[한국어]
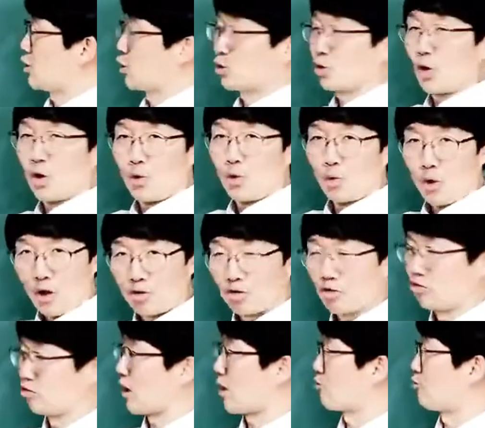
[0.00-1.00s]
것도
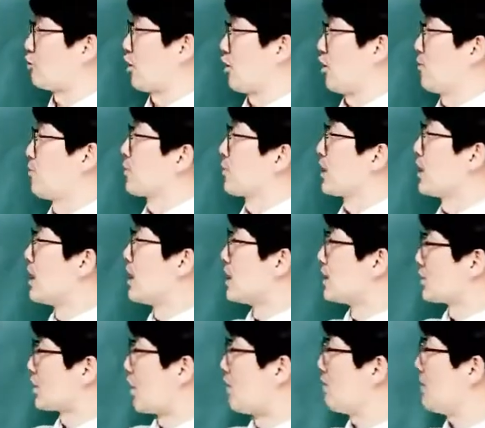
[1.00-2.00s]
원구겠고요.
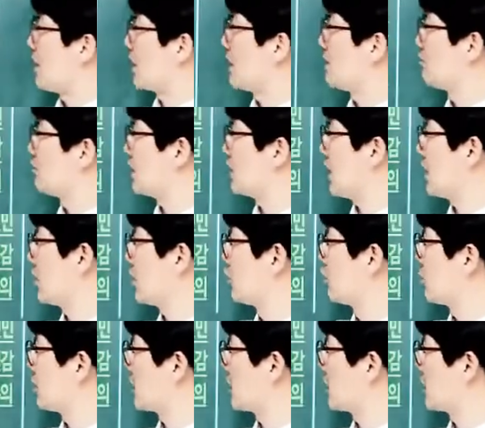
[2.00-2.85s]
전망이 부재하면